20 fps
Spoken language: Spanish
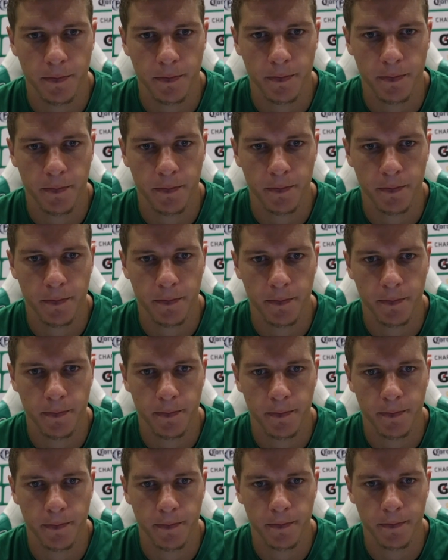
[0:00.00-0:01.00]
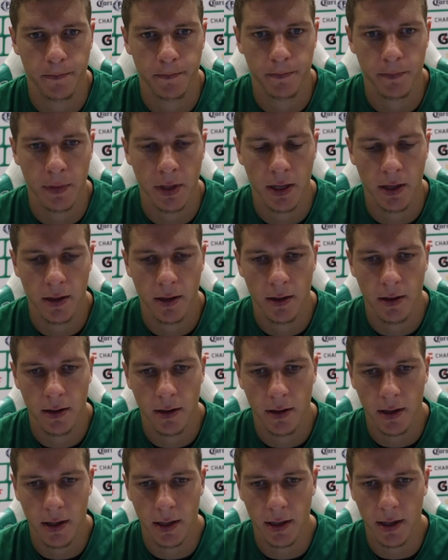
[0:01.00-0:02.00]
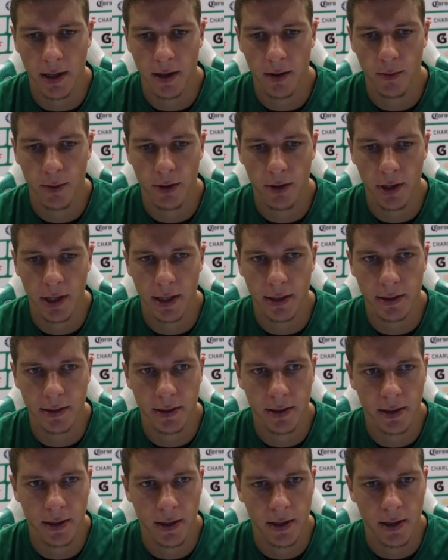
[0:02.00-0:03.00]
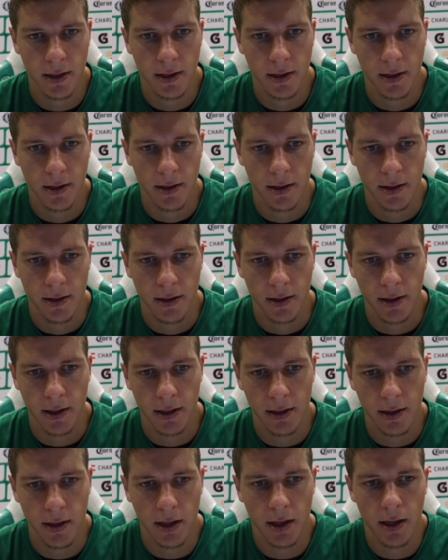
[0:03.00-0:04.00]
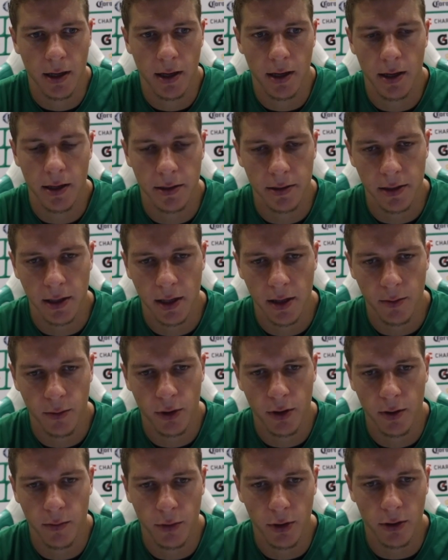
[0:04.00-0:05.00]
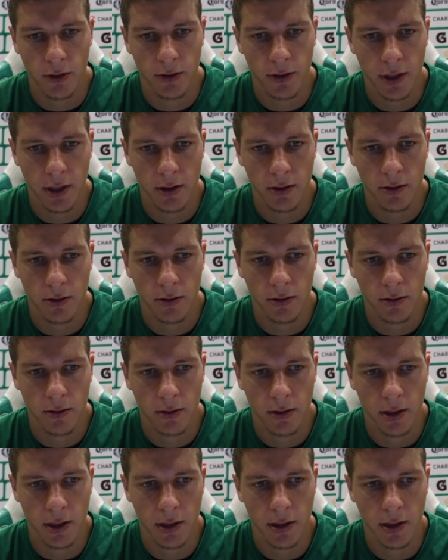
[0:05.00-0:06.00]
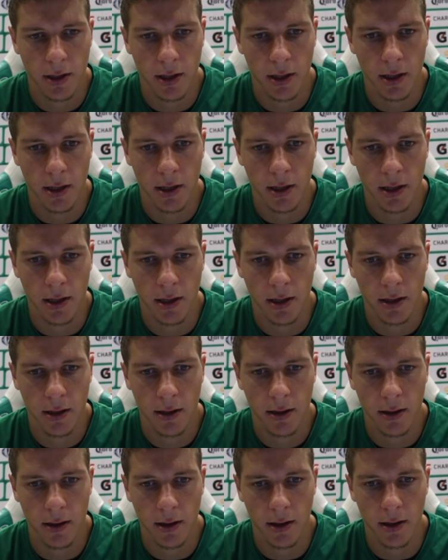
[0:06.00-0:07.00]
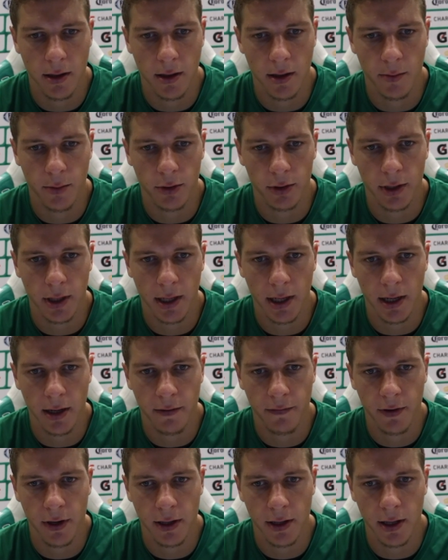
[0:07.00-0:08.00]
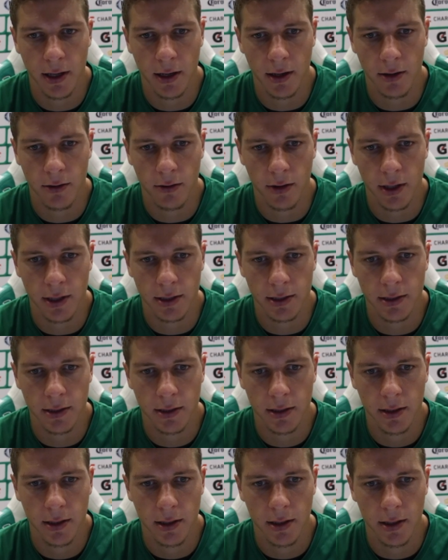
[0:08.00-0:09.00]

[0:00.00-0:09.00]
durante el encuentro. ¿Qué tal? Buenos días. Este, sí, muy, muy contento este, de, de portar el gafete, creo que es